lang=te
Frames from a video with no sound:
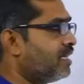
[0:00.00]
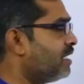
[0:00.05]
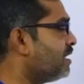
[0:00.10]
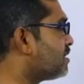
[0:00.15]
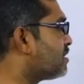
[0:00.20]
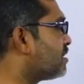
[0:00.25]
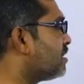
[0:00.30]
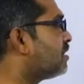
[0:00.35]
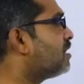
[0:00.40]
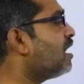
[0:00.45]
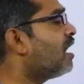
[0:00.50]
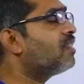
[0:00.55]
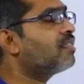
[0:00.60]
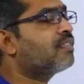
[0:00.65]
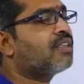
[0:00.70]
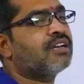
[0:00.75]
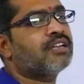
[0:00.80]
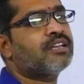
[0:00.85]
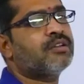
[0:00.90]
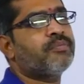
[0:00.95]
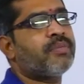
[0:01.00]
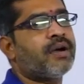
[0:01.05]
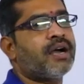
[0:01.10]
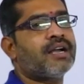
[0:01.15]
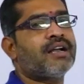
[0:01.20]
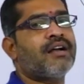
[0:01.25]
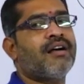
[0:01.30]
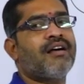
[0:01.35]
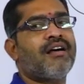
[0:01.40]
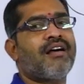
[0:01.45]
ఈ సిద్ధాంతానికి
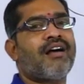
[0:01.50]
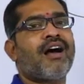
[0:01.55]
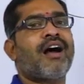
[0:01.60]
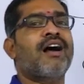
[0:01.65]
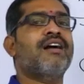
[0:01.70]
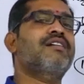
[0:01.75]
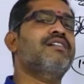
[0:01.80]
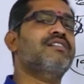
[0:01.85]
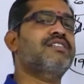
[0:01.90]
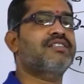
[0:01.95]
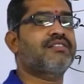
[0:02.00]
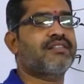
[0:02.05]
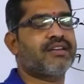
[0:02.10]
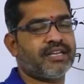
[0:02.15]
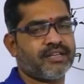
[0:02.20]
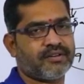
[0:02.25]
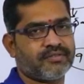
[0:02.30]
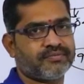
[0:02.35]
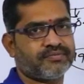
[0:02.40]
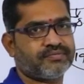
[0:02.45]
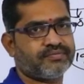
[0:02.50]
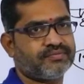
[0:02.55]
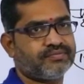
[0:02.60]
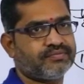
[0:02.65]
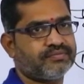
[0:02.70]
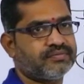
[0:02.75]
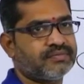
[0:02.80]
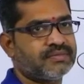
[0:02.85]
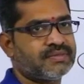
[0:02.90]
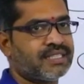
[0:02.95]
బాగా ఆకర్షితులేరు
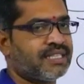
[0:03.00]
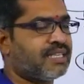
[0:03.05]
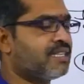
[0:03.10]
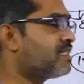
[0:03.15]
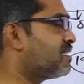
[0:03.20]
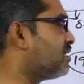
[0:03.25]
ఏ